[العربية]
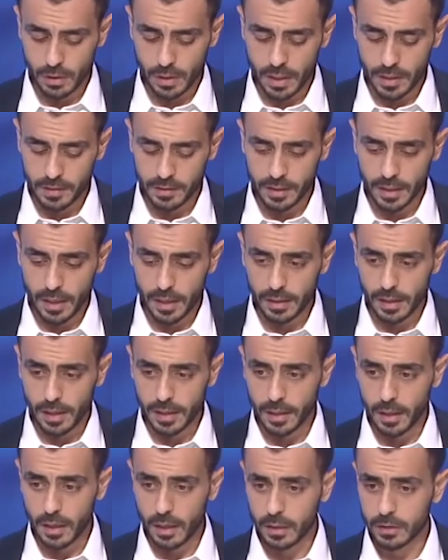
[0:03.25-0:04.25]
هذه
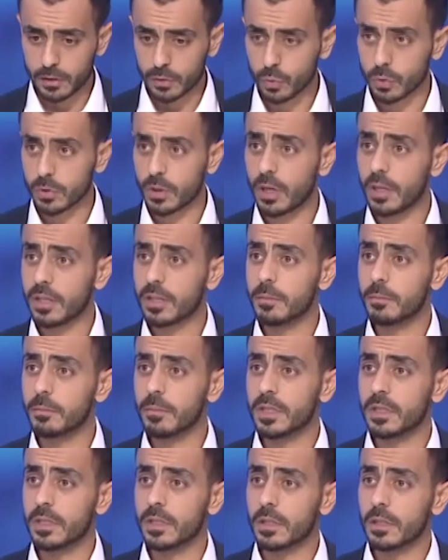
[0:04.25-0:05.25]
الهيئات تطالب
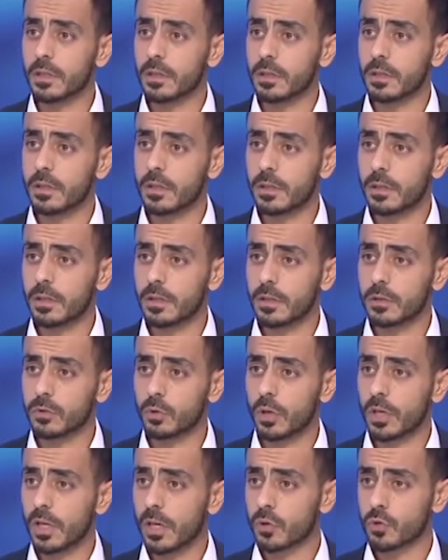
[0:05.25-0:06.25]

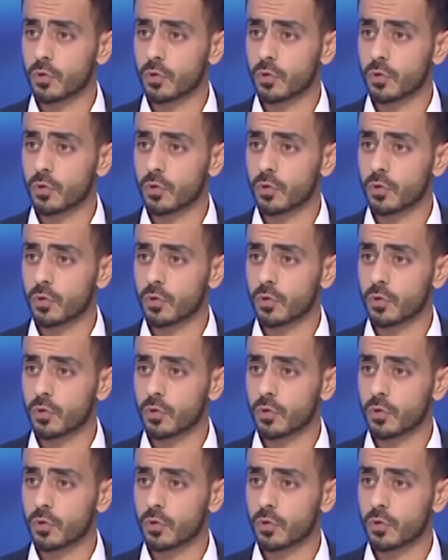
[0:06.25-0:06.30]
بدولار آه،